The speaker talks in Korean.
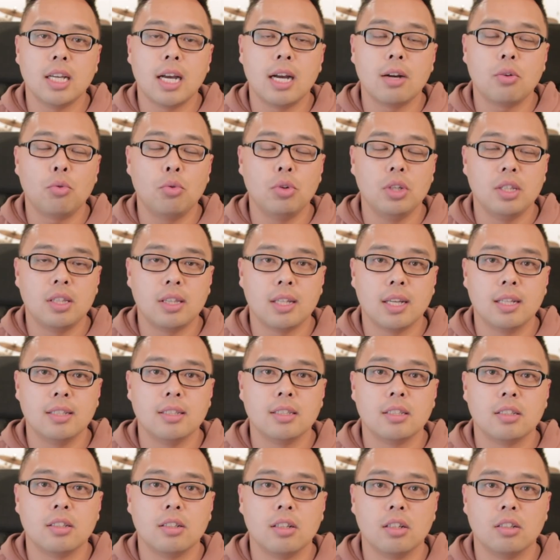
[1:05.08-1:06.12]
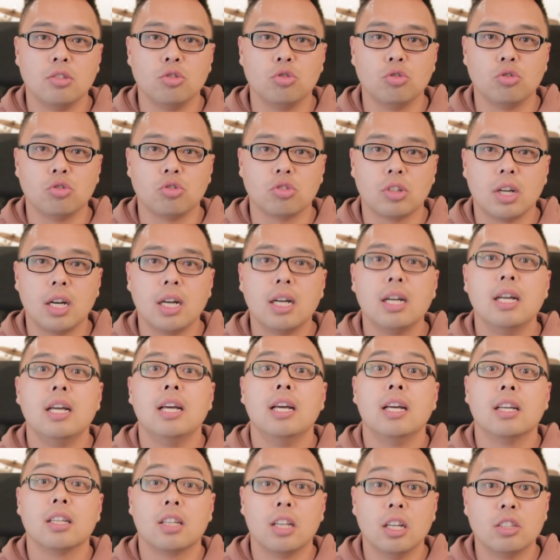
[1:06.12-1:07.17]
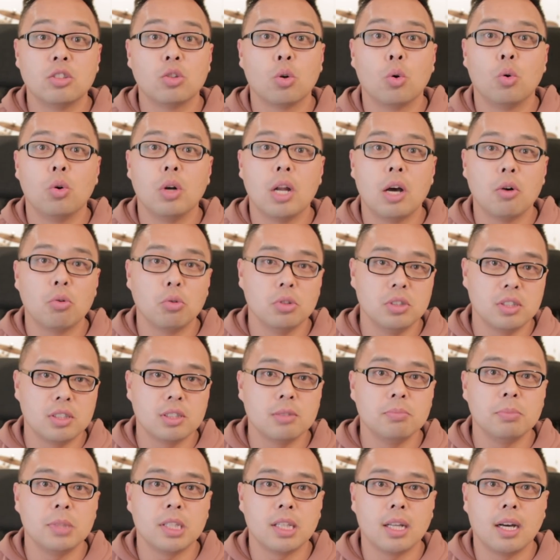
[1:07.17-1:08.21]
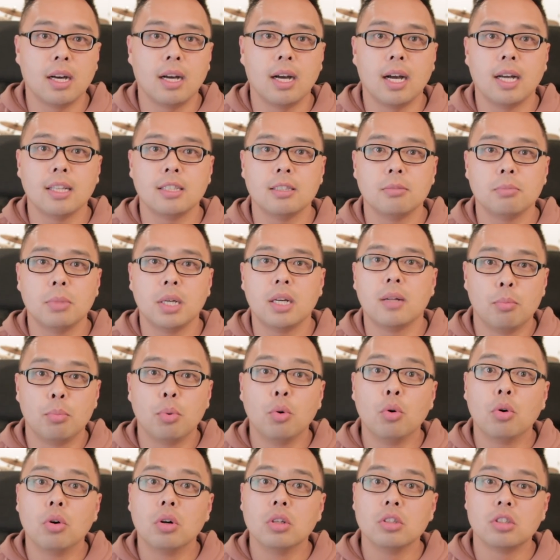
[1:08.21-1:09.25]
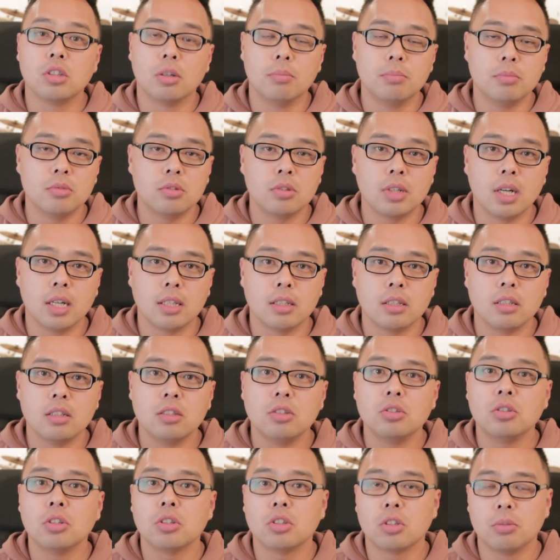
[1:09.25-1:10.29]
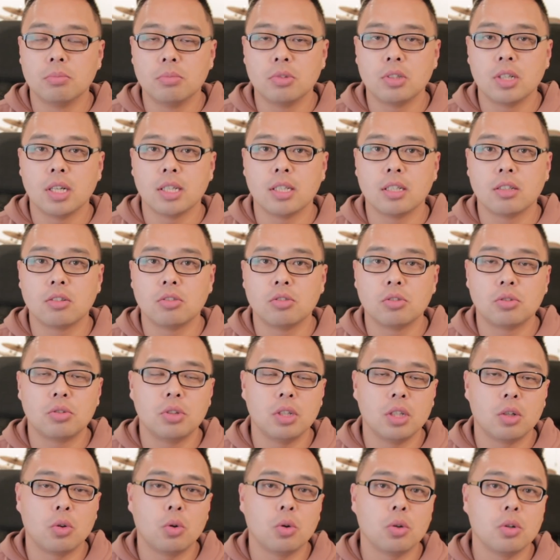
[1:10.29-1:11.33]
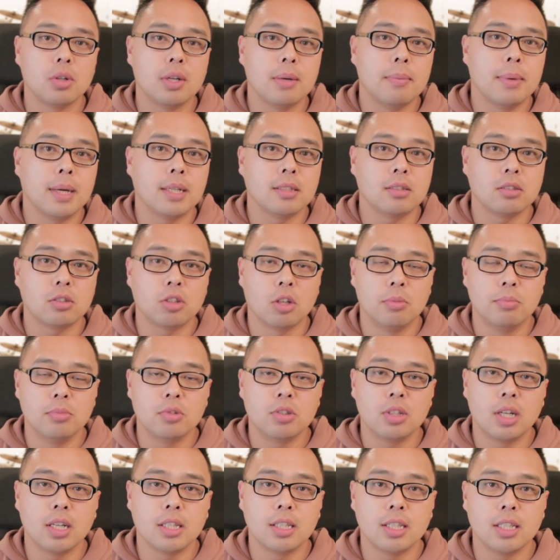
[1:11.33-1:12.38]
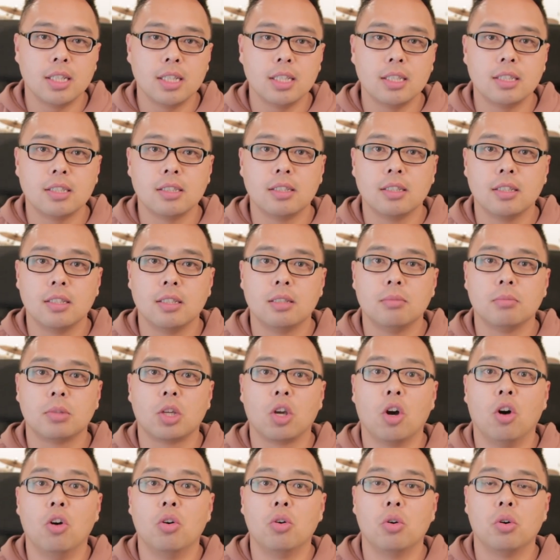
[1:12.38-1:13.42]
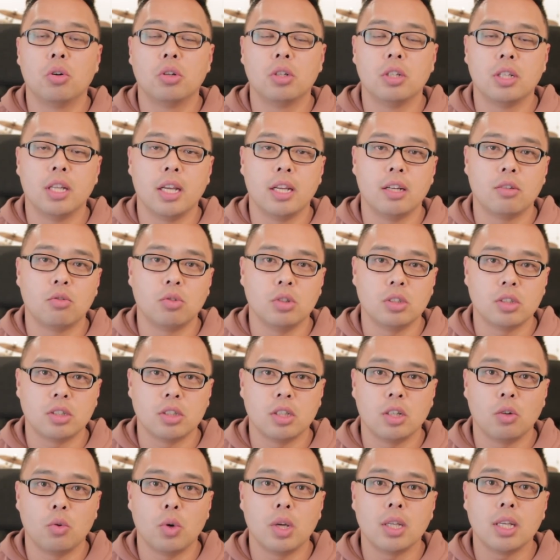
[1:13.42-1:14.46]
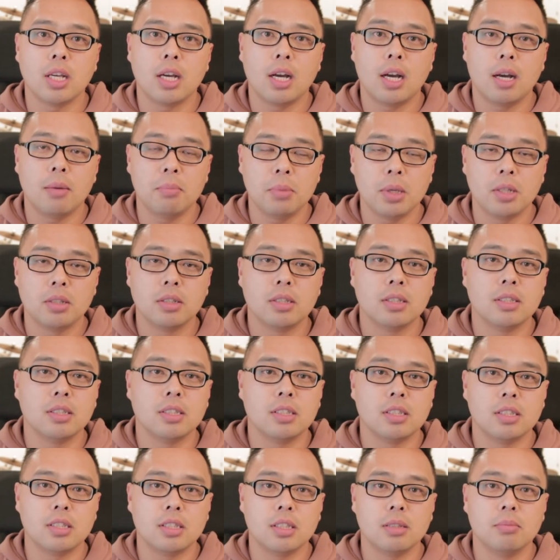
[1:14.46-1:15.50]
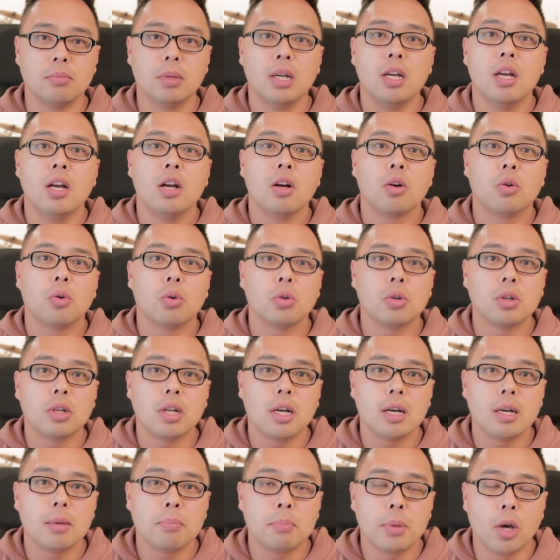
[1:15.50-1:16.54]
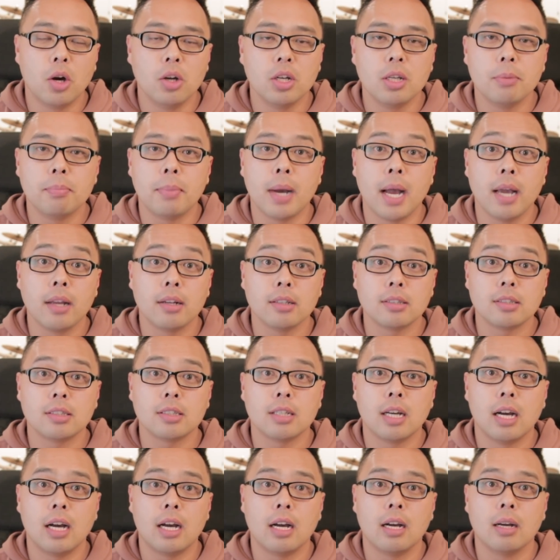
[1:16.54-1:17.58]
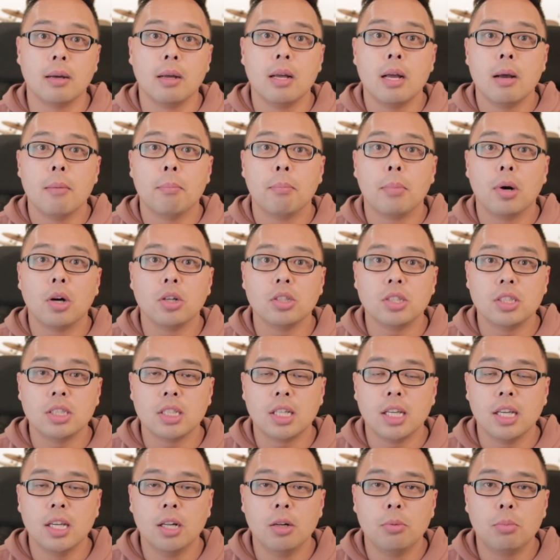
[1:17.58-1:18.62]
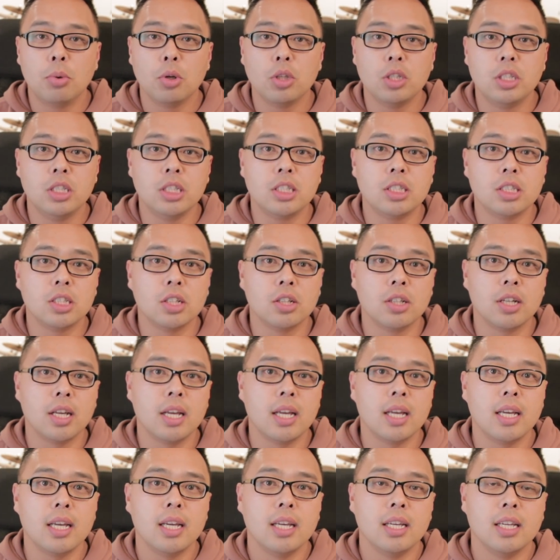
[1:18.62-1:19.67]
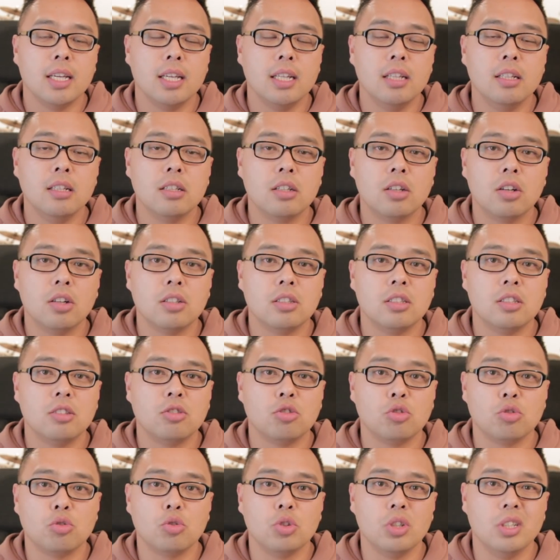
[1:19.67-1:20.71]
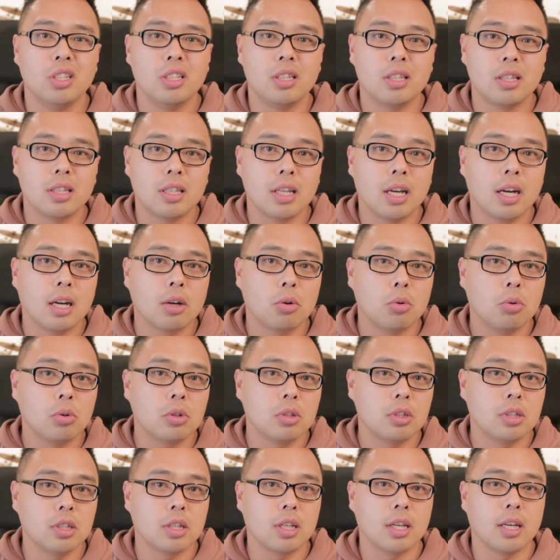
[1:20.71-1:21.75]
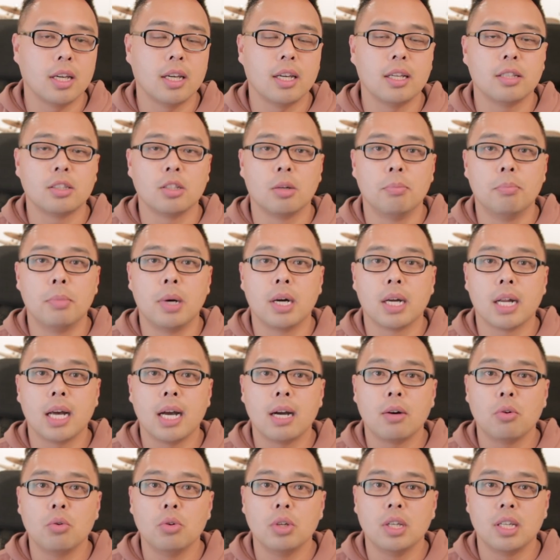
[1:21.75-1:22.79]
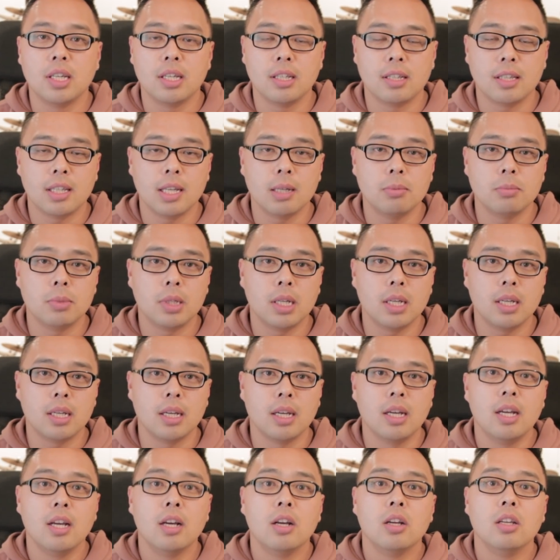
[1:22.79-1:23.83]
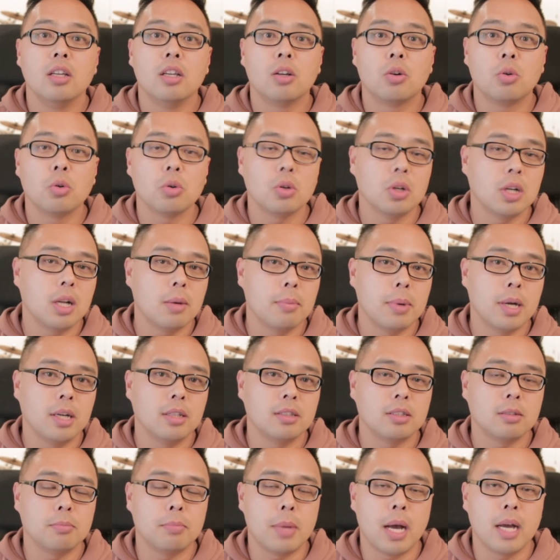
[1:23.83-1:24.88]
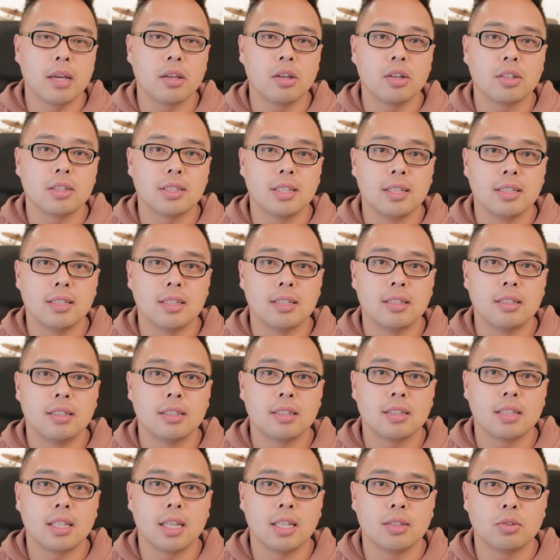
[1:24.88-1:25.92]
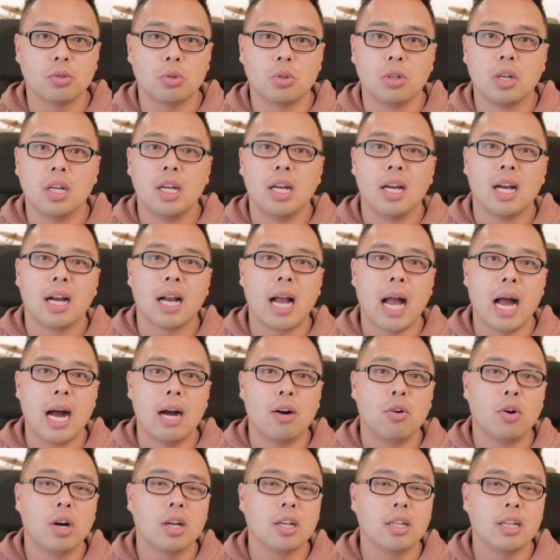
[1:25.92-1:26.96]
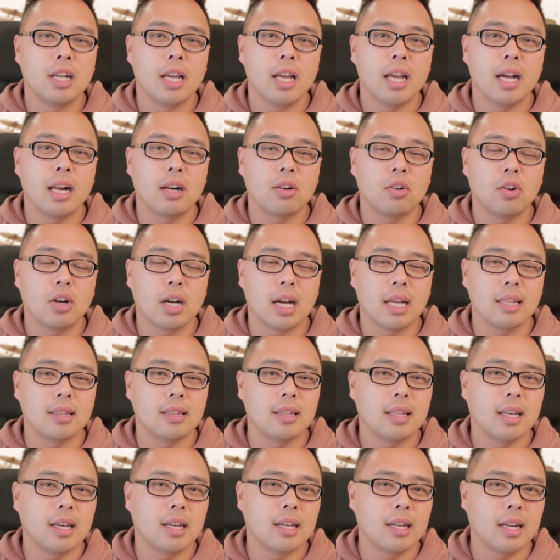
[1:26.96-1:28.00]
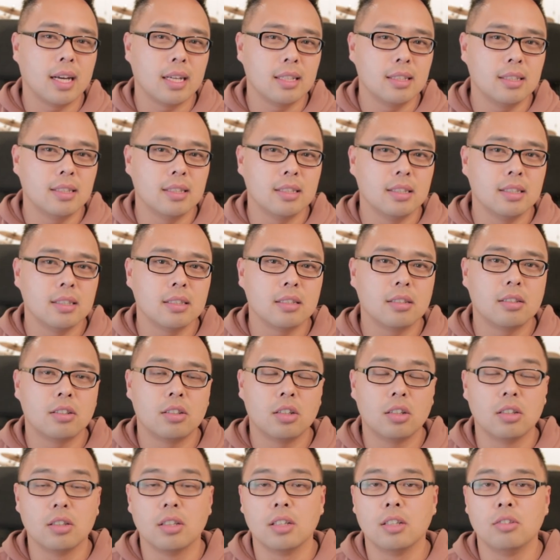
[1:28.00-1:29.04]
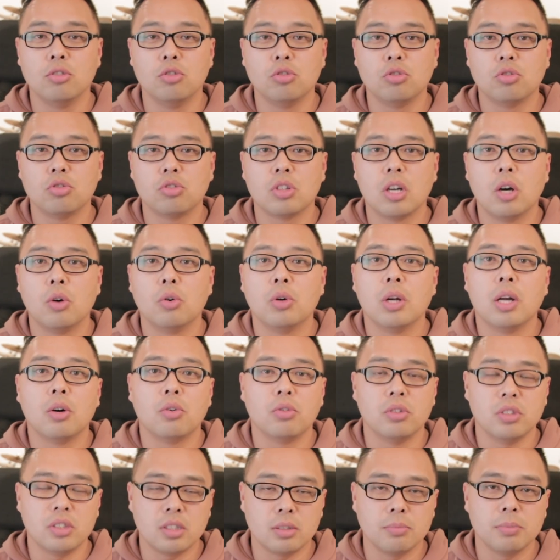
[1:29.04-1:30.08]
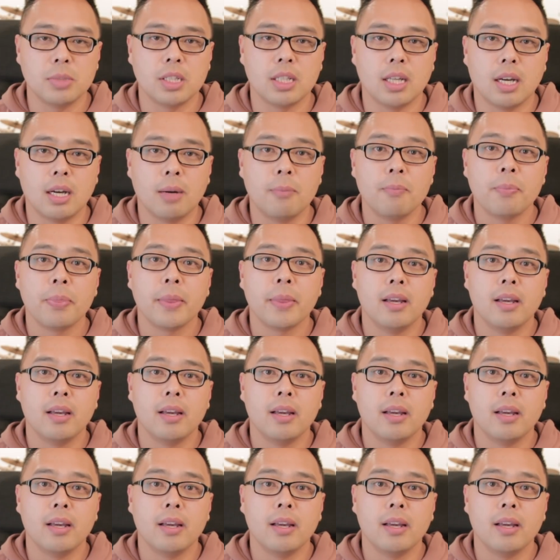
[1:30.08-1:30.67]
하고 있다는 그런 뉴스 수가 계속 올라오고 있습니다. 하지만 보건 전문가들, 의료 전문가들, 그리고 이 코로나 바이러스 전문가들이 지금 경고를 내리고 있어요. 왜냐하면은 지금 코로나 변이 바이러스가 퍼지기 일보 직전에 있는 것일 수도 있다고 그렇게 전망을 하고 있기 때문에 이 코로나 바이러스 방역 제재는 계속 강화를 해야 할 것 같다라는 그런 뉴스가 올라오고 있습니다.